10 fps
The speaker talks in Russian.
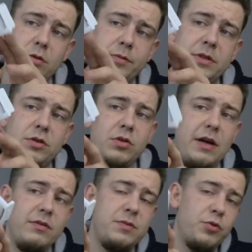собственно,
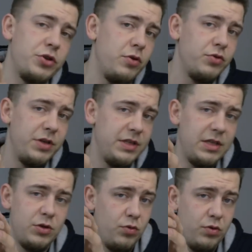сюда вы сможете уже и
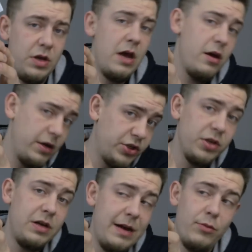засунуть
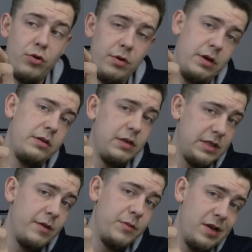экшн-камеру, и это на
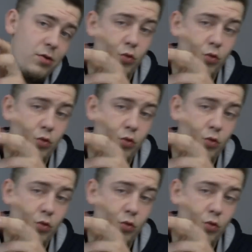самом деле